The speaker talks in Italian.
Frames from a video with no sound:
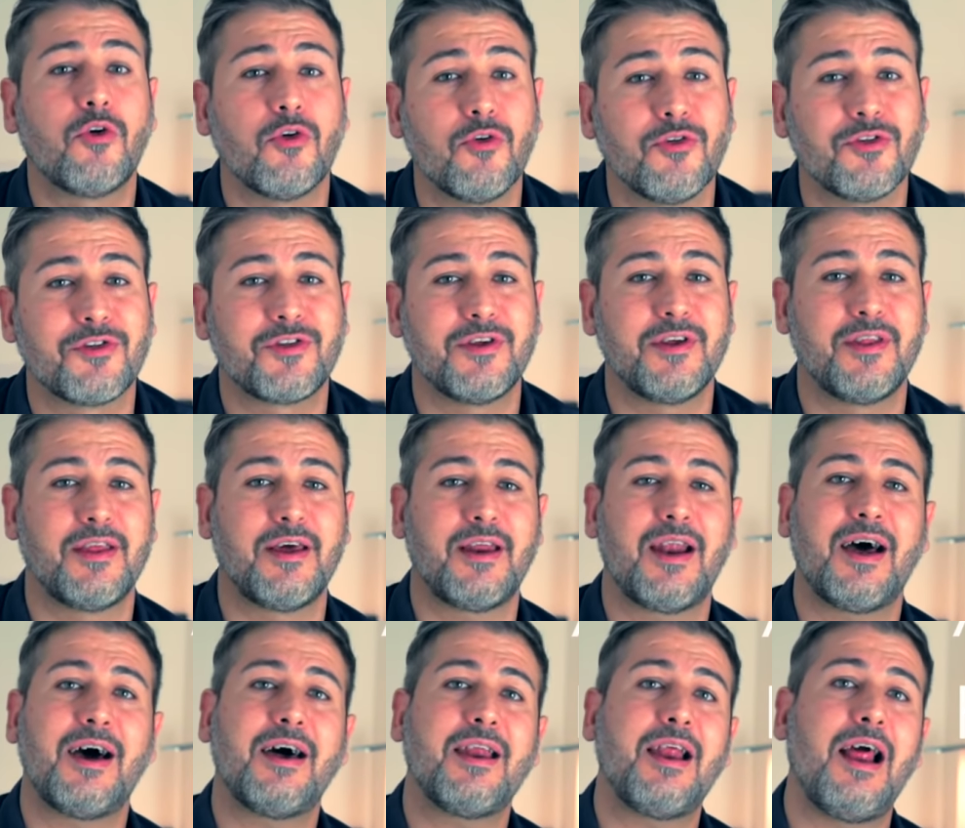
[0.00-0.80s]

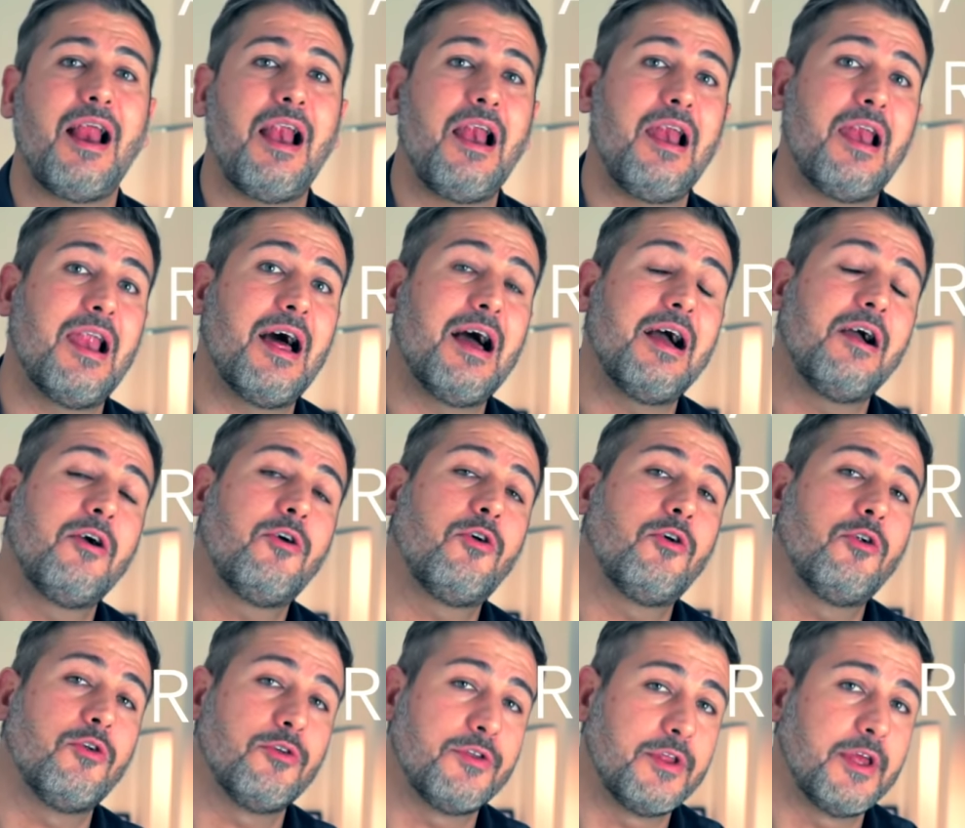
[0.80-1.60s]
considerare
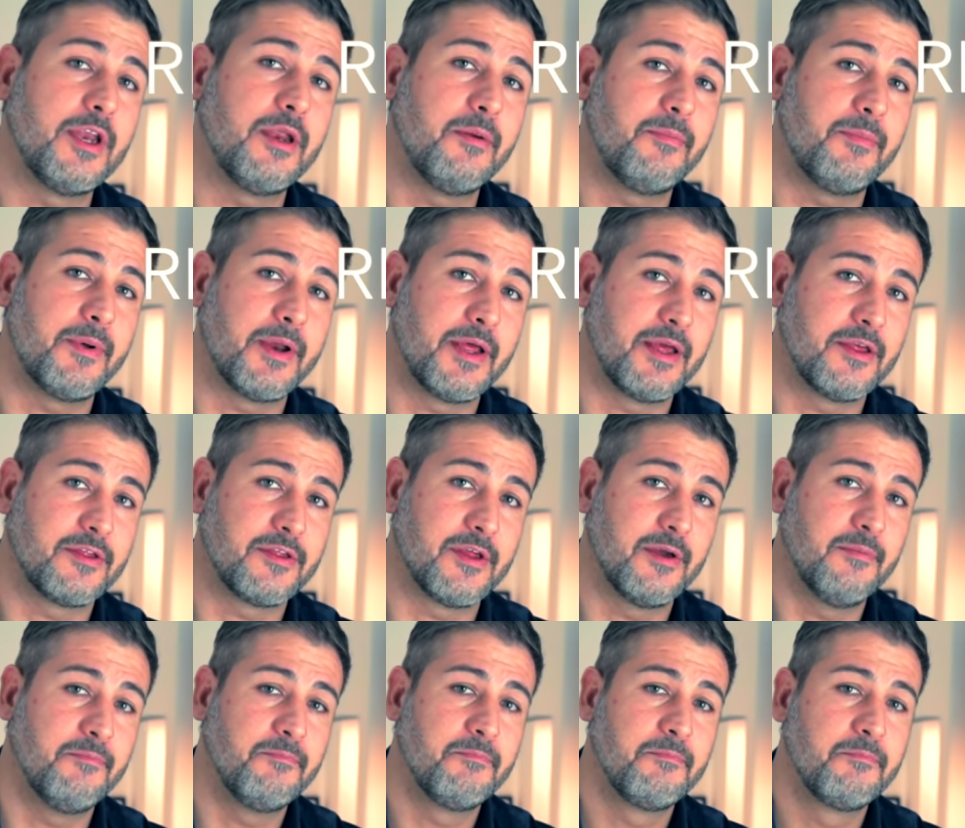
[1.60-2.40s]
l'angolo di
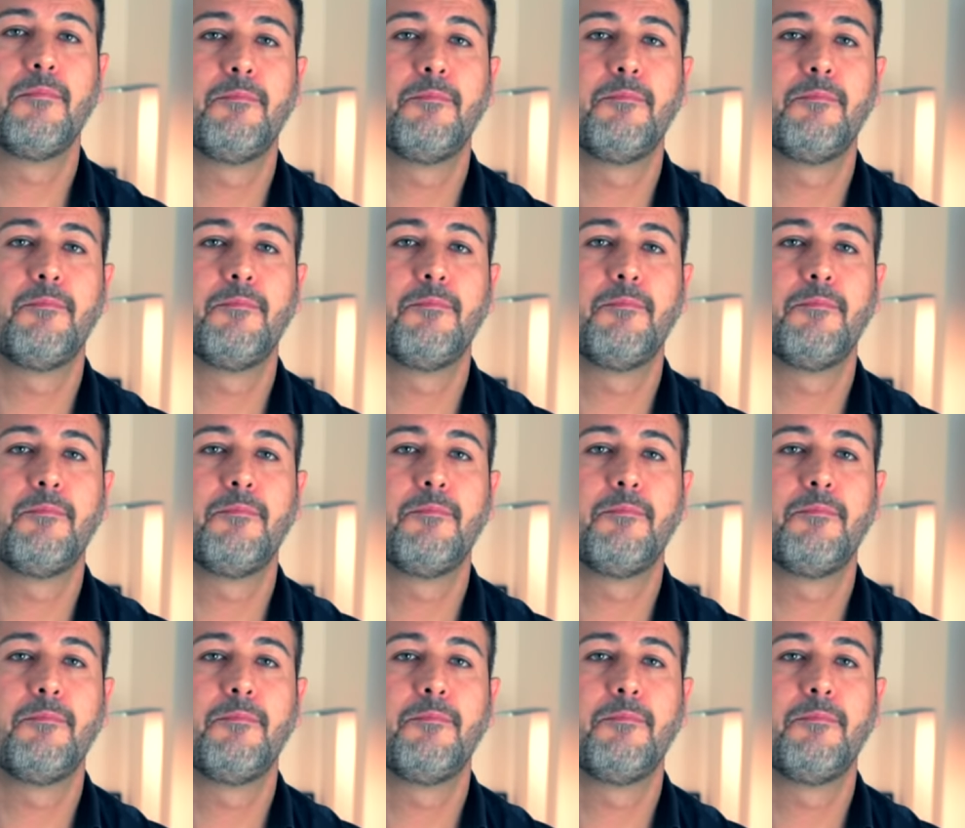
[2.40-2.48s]
ripresa.